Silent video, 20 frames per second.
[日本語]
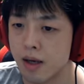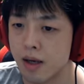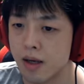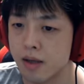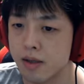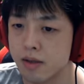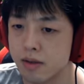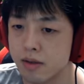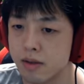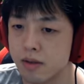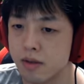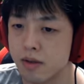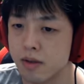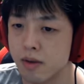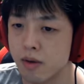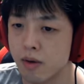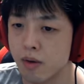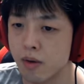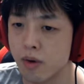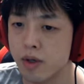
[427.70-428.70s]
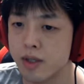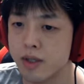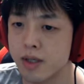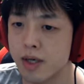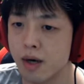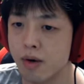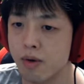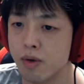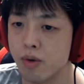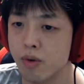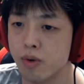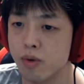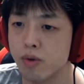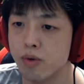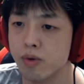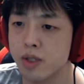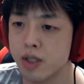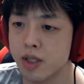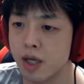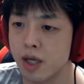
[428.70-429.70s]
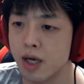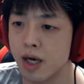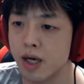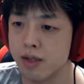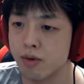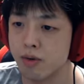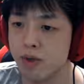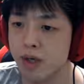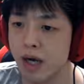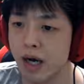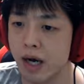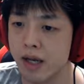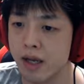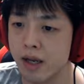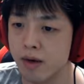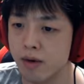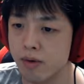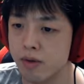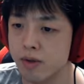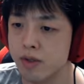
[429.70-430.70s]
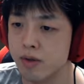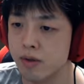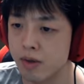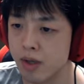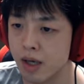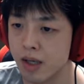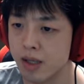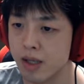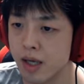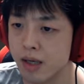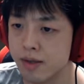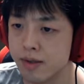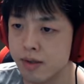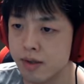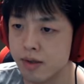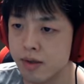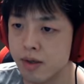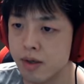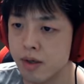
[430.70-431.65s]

うんこいつらを誘導してあそこに入れるようにするんだ、たやすく。